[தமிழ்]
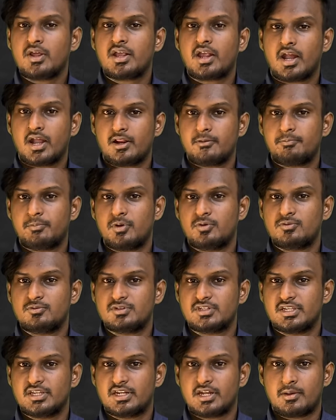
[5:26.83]

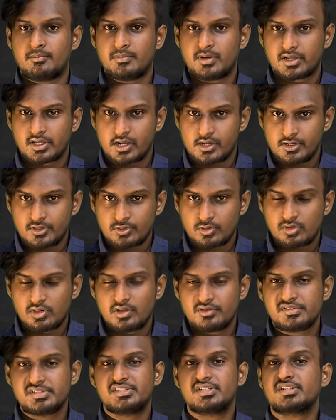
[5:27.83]
கடற்பகுதி நம்ம கண்ட்ரோலில்
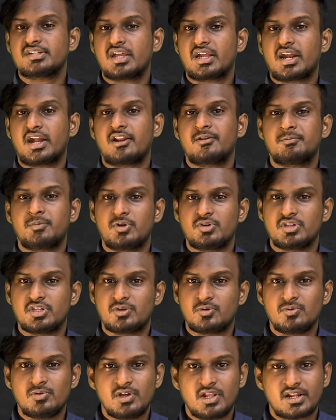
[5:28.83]
வச்சுருக்க
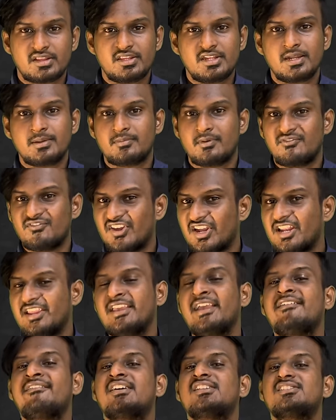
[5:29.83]
கடற்பகுதிக்குள்ளேருந்து நம்ம
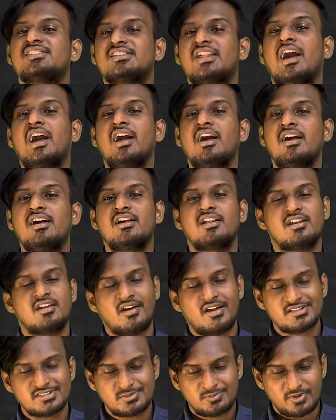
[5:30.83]
வெளியே வந்து தான்
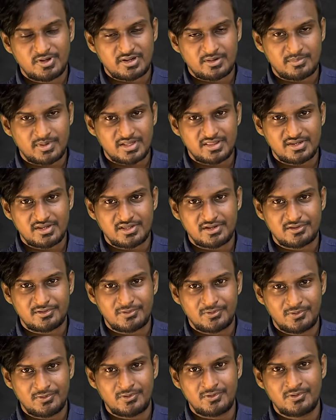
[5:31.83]
லான்ச் பண்ணுற மாதிரி
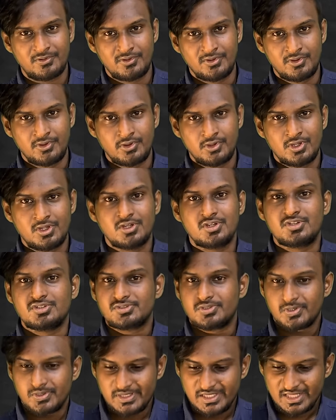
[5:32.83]
இருக்கும்
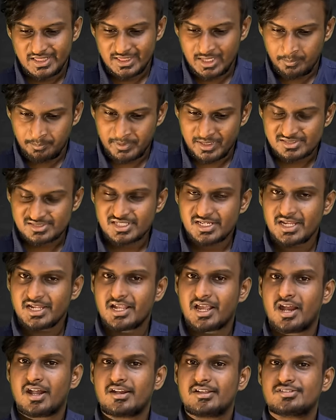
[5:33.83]
ஸோ இந்த
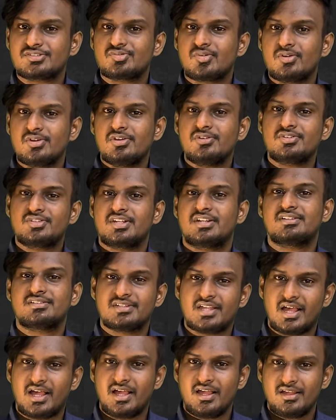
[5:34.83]
பிரச்சனைக்கான சொல்யூஷன்
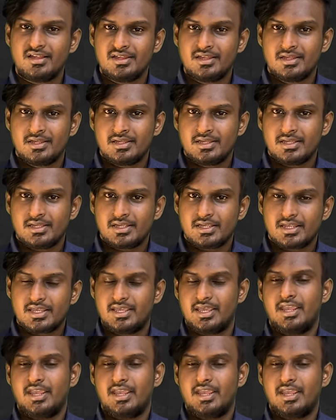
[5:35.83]
தான் கே